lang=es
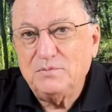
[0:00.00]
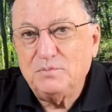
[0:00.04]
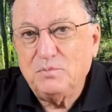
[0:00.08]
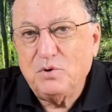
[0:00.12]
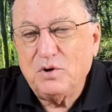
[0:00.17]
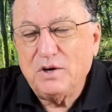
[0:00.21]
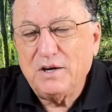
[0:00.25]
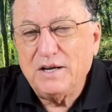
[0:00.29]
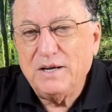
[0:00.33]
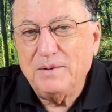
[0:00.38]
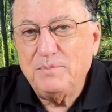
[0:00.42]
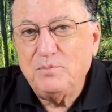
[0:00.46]

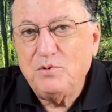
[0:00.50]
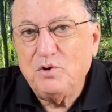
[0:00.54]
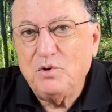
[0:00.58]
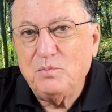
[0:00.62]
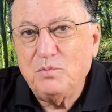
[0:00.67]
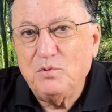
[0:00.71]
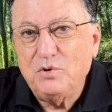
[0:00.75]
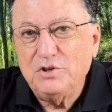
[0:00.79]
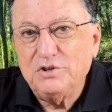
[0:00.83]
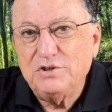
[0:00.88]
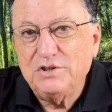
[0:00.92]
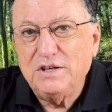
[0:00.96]
Por ejemplo,
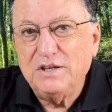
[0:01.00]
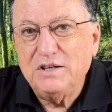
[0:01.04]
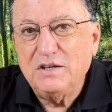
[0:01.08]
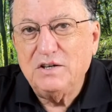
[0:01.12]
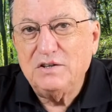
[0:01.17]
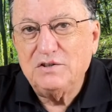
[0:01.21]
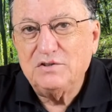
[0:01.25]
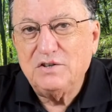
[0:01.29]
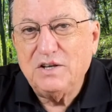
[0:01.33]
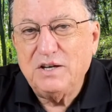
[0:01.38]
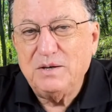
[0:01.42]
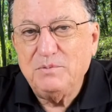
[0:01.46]
Moisés la
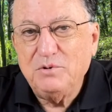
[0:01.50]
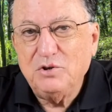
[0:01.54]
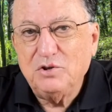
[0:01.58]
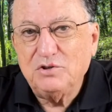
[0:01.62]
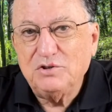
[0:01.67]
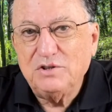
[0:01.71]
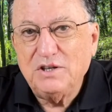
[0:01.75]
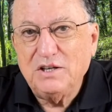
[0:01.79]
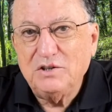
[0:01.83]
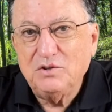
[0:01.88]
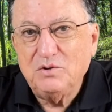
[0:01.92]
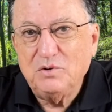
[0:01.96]
escribió
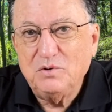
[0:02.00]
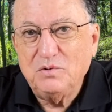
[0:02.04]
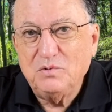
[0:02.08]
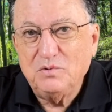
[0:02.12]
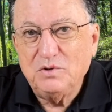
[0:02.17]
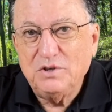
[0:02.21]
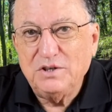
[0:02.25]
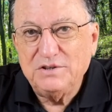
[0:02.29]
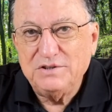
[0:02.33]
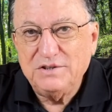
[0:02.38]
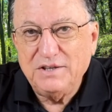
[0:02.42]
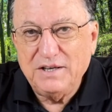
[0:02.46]
estando en
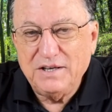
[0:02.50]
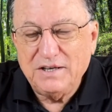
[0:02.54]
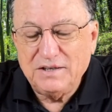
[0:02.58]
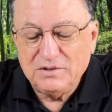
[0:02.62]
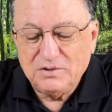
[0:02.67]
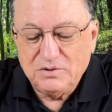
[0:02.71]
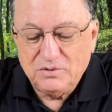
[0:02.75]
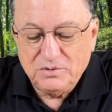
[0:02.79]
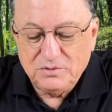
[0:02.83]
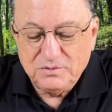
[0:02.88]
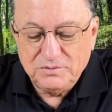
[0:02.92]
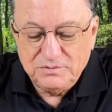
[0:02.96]
un
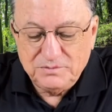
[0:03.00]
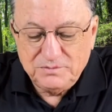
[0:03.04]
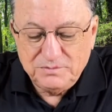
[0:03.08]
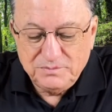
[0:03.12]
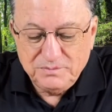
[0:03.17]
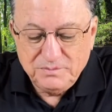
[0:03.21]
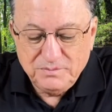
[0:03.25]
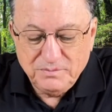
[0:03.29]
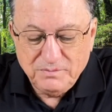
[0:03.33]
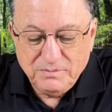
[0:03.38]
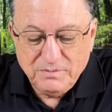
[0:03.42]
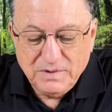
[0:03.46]
desierto.
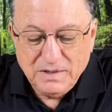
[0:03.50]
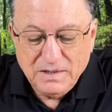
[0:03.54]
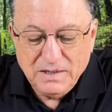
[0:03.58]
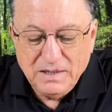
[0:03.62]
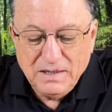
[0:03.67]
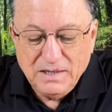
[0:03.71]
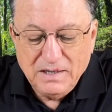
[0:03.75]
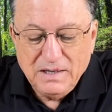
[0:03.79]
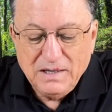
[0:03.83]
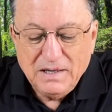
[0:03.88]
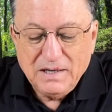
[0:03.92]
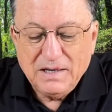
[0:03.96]

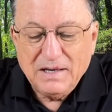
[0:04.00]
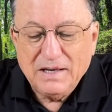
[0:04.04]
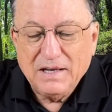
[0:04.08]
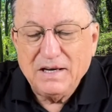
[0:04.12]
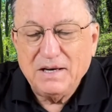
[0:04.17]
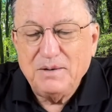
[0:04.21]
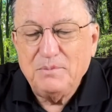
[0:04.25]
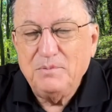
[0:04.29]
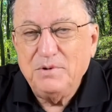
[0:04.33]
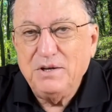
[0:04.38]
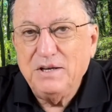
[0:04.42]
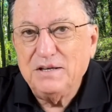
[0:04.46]

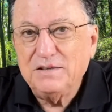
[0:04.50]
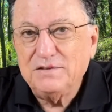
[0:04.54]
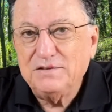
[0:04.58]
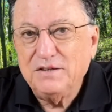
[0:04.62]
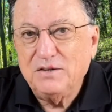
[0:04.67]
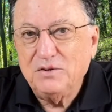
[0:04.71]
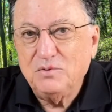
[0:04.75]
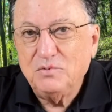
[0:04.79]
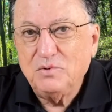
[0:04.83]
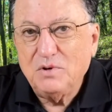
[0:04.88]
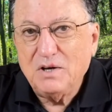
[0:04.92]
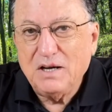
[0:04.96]
Jeremías
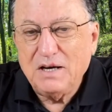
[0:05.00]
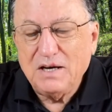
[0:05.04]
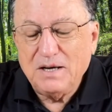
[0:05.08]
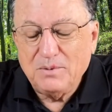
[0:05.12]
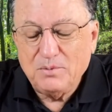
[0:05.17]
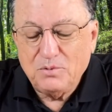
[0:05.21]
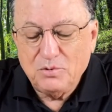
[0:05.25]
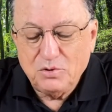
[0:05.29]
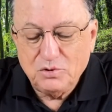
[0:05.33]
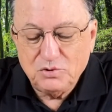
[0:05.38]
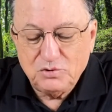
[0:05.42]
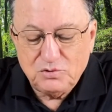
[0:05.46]
en un
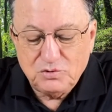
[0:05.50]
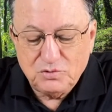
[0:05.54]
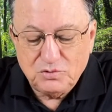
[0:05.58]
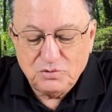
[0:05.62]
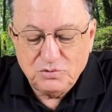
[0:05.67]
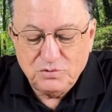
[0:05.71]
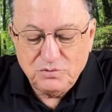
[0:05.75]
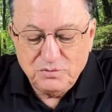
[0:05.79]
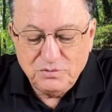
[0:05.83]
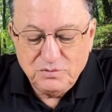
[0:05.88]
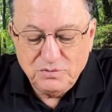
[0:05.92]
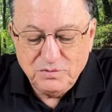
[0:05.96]
calabozo,
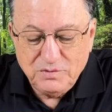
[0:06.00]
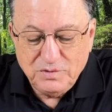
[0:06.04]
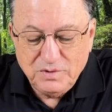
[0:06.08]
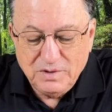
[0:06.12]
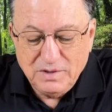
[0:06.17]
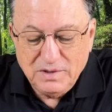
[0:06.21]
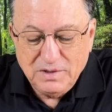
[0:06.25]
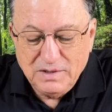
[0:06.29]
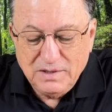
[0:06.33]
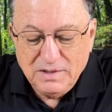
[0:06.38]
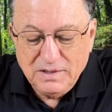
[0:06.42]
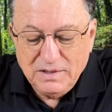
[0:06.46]

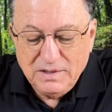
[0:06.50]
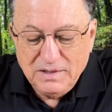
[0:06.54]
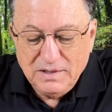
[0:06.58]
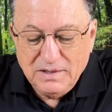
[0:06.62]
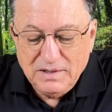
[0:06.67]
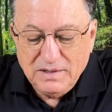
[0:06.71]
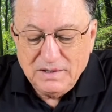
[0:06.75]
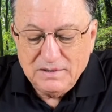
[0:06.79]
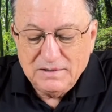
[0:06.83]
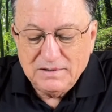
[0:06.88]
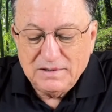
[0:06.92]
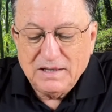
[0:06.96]

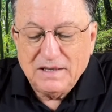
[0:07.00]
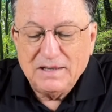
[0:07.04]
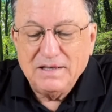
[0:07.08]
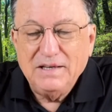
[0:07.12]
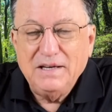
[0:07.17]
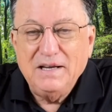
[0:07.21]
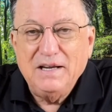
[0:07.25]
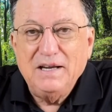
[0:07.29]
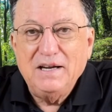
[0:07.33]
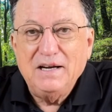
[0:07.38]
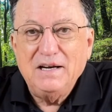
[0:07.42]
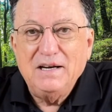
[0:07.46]

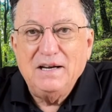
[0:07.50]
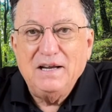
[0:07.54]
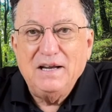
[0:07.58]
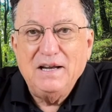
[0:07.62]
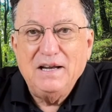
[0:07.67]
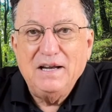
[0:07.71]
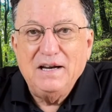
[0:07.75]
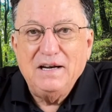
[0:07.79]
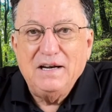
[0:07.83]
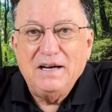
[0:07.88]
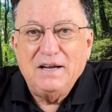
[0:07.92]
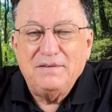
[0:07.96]
Daniel
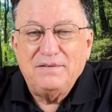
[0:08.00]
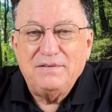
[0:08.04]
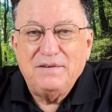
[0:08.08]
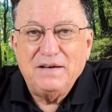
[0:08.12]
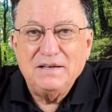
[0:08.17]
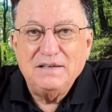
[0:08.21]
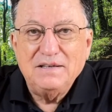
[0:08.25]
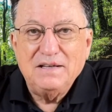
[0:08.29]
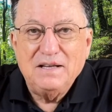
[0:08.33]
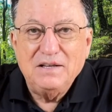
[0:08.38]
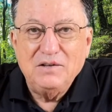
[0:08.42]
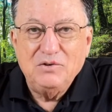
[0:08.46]
en la
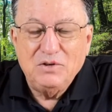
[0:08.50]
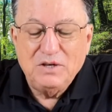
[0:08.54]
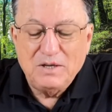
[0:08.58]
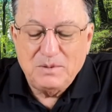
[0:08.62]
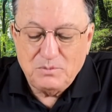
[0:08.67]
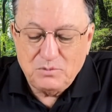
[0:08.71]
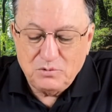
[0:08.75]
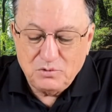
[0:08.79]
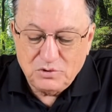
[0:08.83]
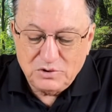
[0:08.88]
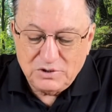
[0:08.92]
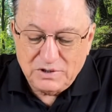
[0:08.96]
falda de una
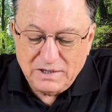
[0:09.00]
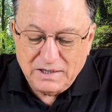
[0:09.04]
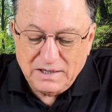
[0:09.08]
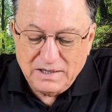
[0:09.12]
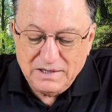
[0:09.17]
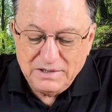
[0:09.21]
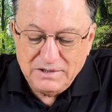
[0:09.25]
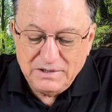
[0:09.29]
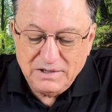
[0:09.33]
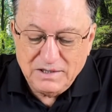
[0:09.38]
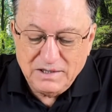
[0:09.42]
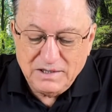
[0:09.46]

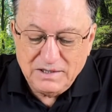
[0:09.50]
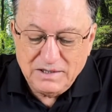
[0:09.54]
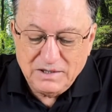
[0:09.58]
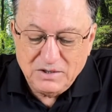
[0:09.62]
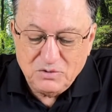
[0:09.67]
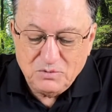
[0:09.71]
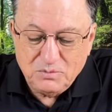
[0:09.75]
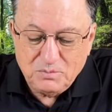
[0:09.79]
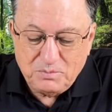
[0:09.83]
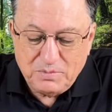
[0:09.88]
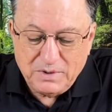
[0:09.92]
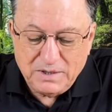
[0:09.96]
montaña y en
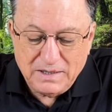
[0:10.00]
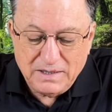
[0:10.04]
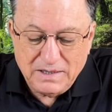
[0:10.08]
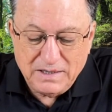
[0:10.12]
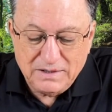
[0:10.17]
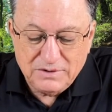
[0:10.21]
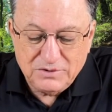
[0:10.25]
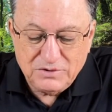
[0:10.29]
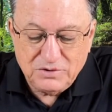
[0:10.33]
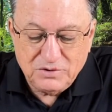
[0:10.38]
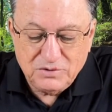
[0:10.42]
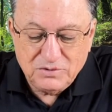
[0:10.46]
un
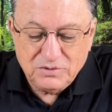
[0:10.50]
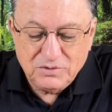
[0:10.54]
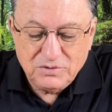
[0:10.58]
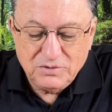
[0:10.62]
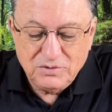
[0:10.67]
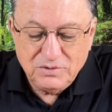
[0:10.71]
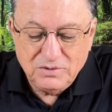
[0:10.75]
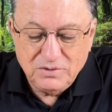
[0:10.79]
palacio.